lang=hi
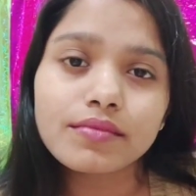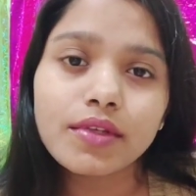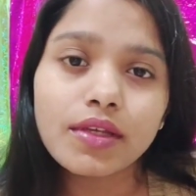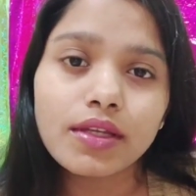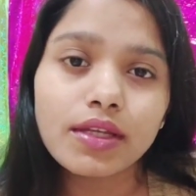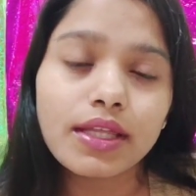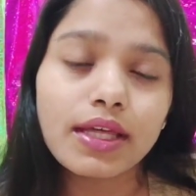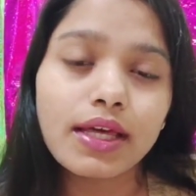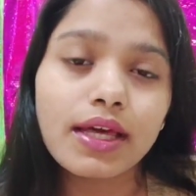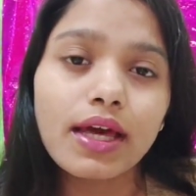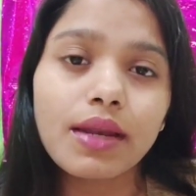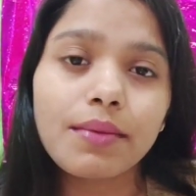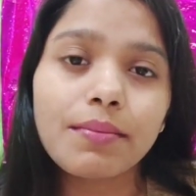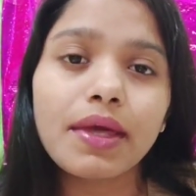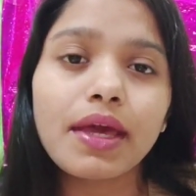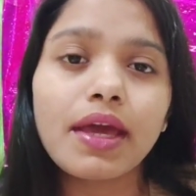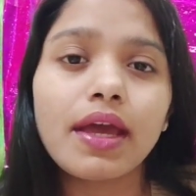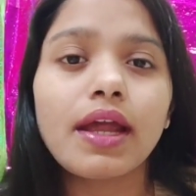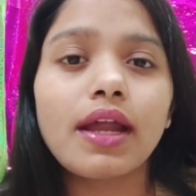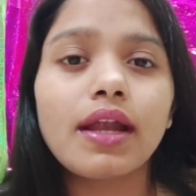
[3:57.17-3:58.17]
इनके घर में
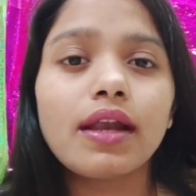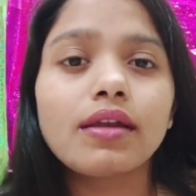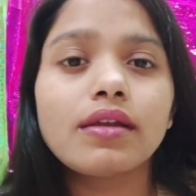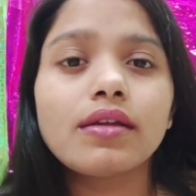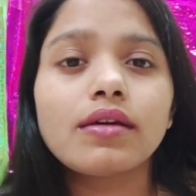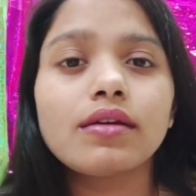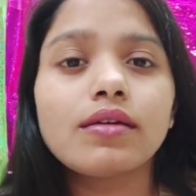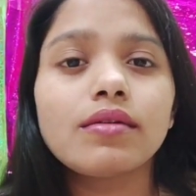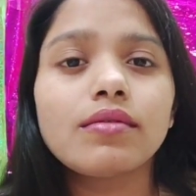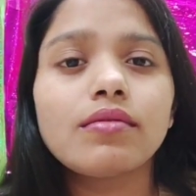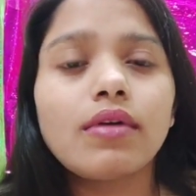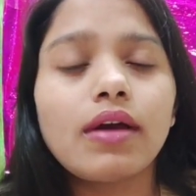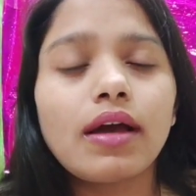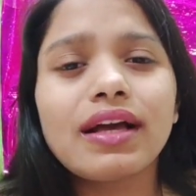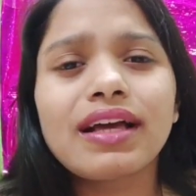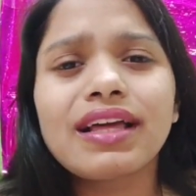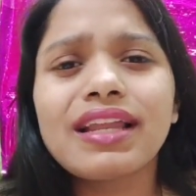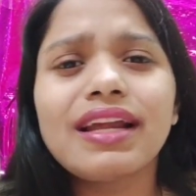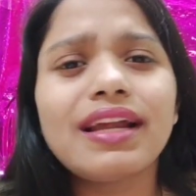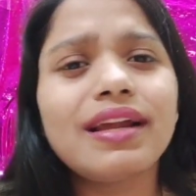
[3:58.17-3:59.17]
एंड
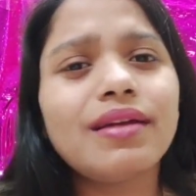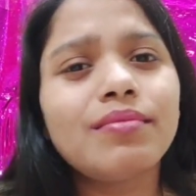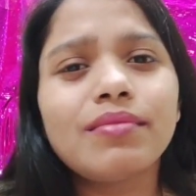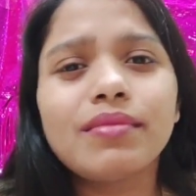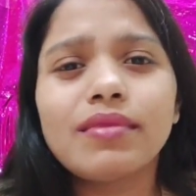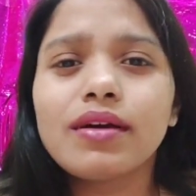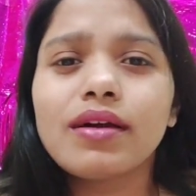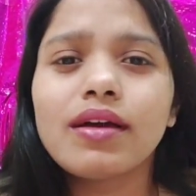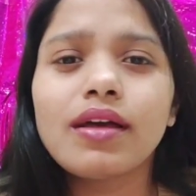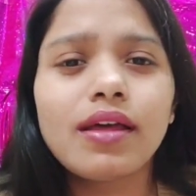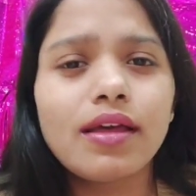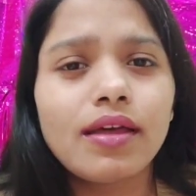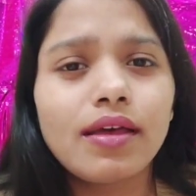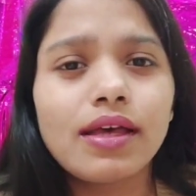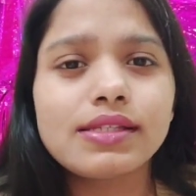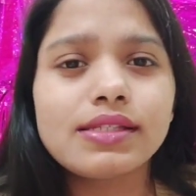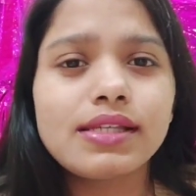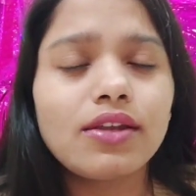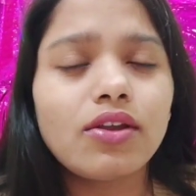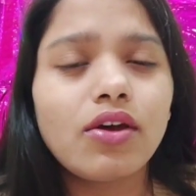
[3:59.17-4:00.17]
ग्री
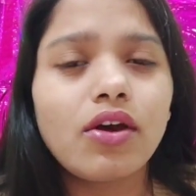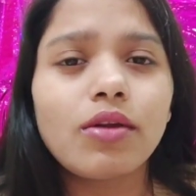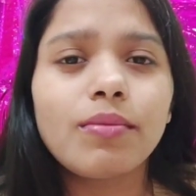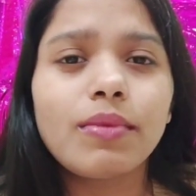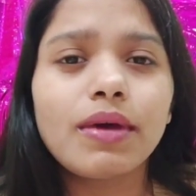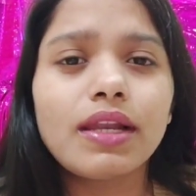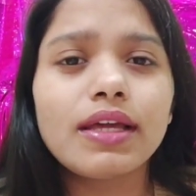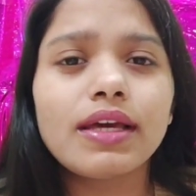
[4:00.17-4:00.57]
ऐसे ही नॉर्मल